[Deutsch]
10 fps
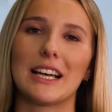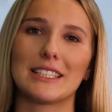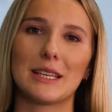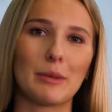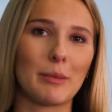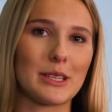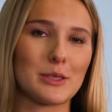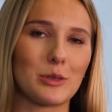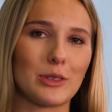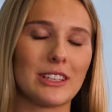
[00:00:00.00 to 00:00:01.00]
hatte immer
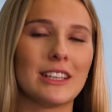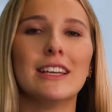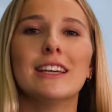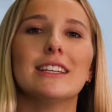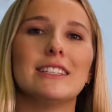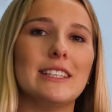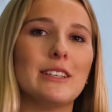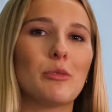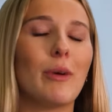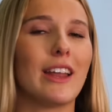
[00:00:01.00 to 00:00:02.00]
Personen,
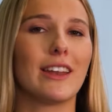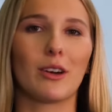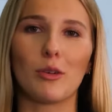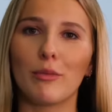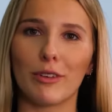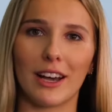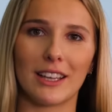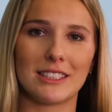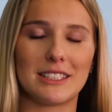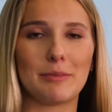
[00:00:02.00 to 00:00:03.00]
die um einen herum
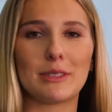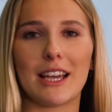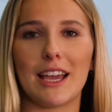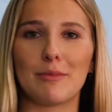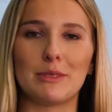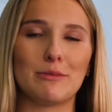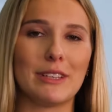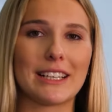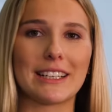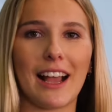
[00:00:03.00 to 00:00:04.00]
waren, die mit einem den
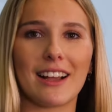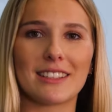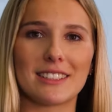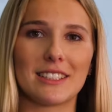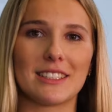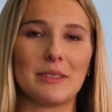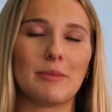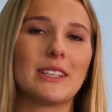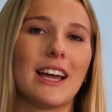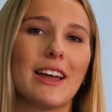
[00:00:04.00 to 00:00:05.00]
Weg gegangen sind, die
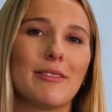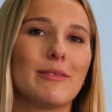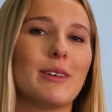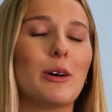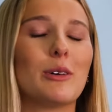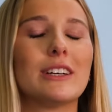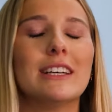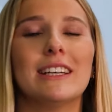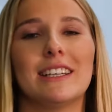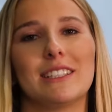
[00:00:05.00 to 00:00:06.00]
mit einem auch
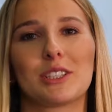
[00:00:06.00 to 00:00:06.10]
das